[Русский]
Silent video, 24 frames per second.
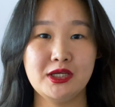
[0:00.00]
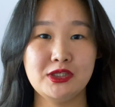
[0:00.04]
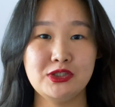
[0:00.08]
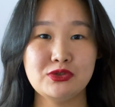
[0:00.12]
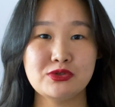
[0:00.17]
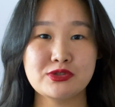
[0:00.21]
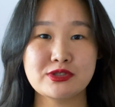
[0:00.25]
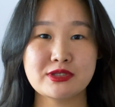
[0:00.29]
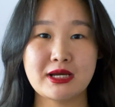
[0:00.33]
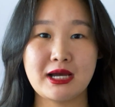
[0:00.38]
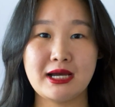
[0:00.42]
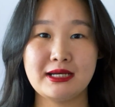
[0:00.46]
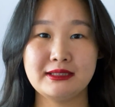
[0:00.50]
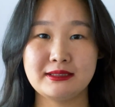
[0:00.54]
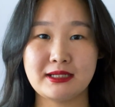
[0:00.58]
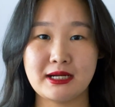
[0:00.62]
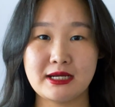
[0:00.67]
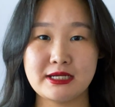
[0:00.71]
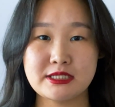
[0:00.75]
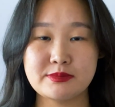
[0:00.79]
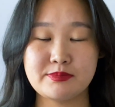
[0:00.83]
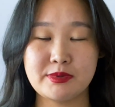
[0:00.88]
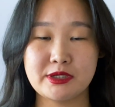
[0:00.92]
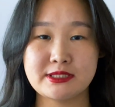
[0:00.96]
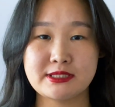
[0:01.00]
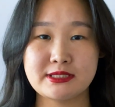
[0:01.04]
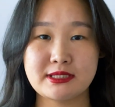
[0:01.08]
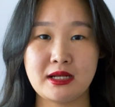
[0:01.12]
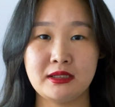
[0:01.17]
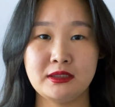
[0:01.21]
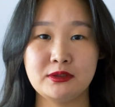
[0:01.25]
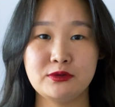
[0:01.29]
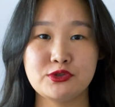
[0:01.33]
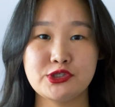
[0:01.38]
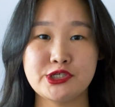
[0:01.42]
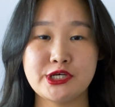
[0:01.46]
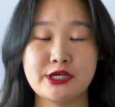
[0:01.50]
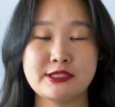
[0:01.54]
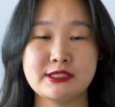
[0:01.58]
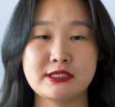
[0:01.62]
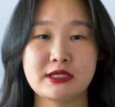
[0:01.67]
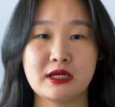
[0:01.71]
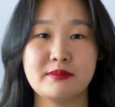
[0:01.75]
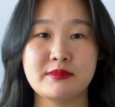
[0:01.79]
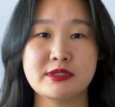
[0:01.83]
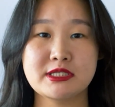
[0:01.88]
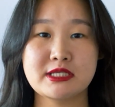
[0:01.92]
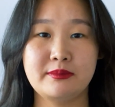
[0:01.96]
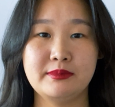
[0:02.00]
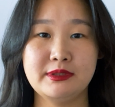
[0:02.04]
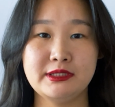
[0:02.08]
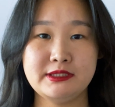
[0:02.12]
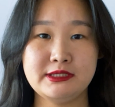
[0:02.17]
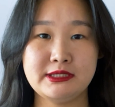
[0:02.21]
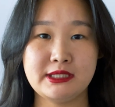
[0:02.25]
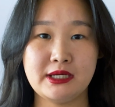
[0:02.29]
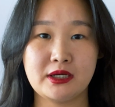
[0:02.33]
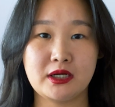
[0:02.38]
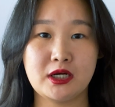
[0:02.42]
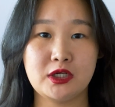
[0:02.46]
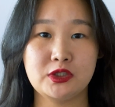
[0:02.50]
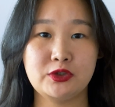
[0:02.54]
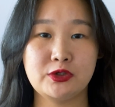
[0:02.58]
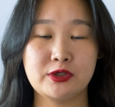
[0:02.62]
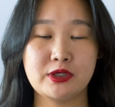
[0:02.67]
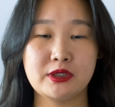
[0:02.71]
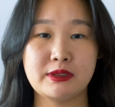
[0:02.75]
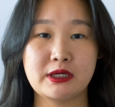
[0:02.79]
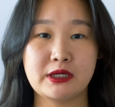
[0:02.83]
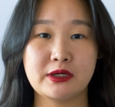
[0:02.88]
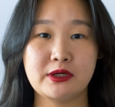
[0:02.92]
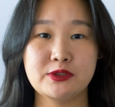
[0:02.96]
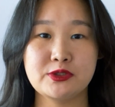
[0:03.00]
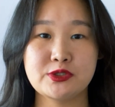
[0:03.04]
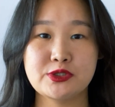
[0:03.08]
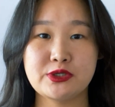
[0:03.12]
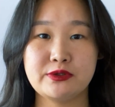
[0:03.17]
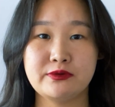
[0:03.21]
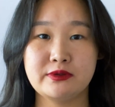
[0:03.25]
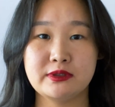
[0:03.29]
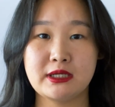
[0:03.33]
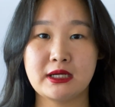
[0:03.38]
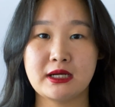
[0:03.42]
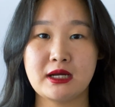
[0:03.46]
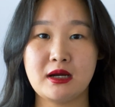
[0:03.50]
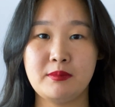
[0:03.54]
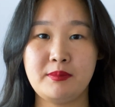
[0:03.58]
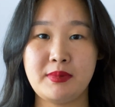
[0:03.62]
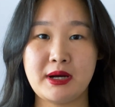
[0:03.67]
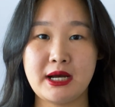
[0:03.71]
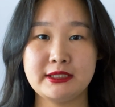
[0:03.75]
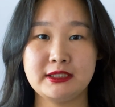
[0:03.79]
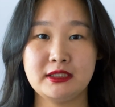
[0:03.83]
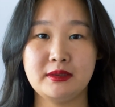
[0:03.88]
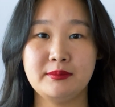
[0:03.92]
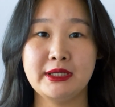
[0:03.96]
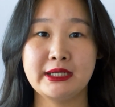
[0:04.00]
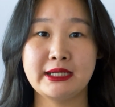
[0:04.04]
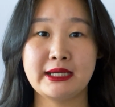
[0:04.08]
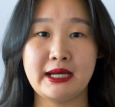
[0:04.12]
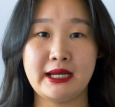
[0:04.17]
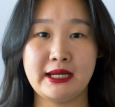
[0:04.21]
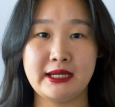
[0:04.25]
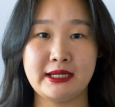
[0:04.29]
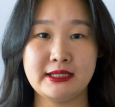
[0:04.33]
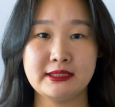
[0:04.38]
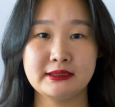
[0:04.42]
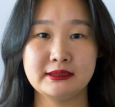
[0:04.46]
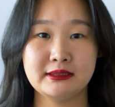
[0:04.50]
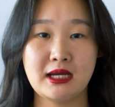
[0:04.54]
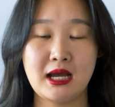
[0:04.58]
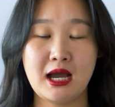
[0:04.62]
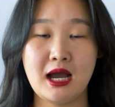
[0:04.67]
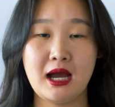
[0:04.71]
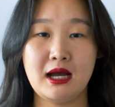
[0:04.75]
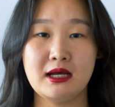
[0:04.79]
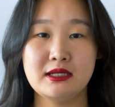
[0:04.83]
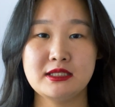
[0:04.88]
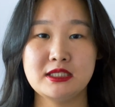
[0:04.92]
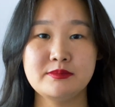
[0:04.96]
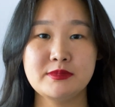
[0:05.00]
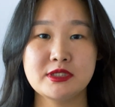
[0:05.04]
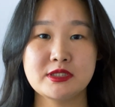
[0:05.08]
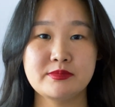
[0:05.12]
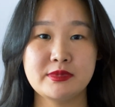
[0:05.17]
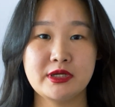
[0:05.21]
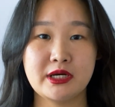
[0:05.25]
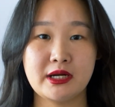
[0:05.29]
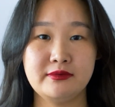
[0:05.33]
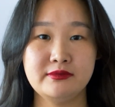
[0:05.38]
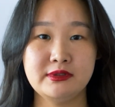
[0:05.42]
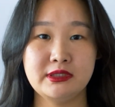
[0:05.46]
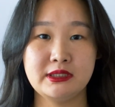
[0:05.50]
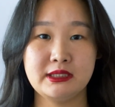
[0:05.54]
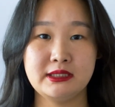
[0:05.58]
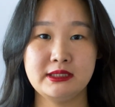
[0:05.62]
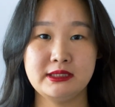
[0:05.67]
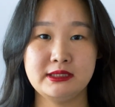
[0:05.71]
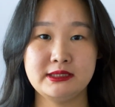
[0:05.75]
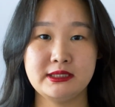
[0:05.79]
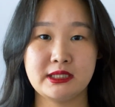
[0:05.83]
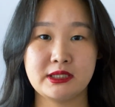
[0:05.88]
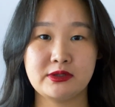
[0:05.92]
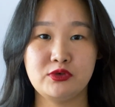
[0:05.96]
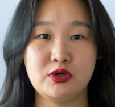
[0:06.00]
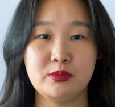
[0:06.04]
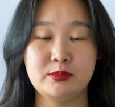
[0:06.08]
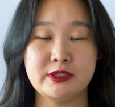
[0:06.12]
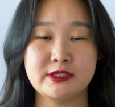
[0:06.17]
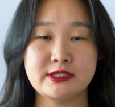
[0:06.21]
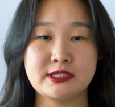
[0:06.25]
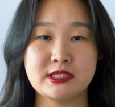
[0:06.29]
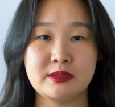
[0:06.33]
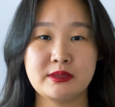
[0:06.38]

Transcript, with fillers: году SkyTransport стала участником события, которое организовано компанией BKR, одним из мировых лидеров в области